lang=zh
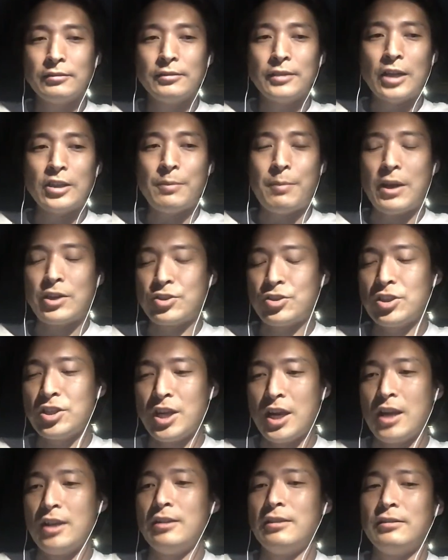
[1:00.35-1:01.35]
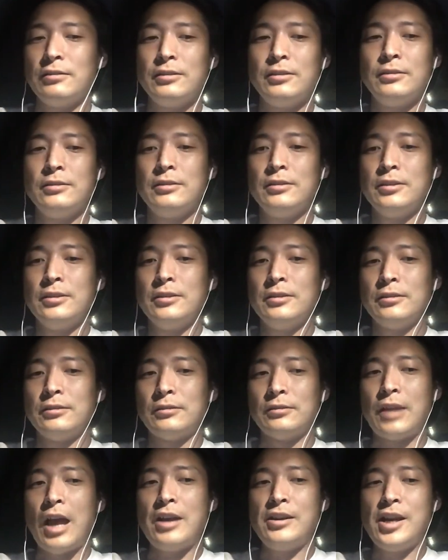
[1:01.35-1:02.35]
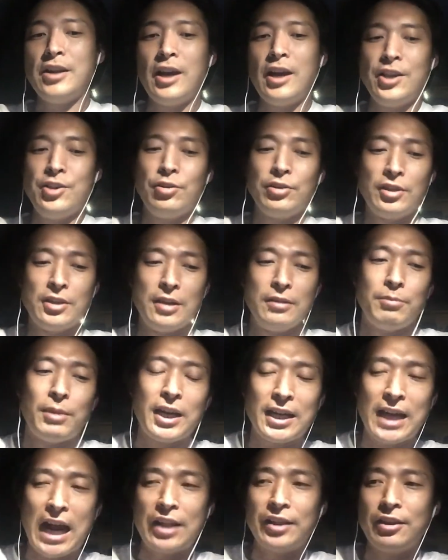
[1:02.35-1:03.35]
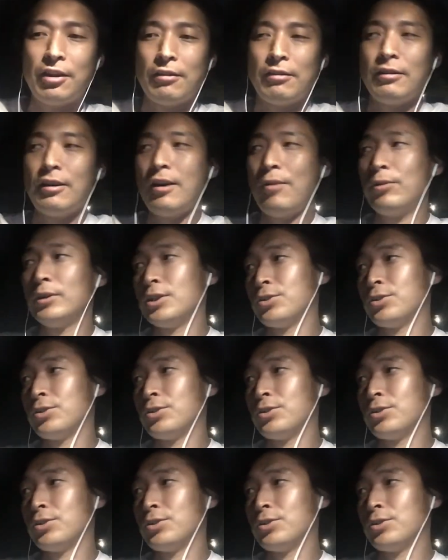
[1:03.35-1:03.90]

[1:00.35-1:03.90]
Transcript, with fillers: 他就把之前他忍了很久的人把他干掉啊，或者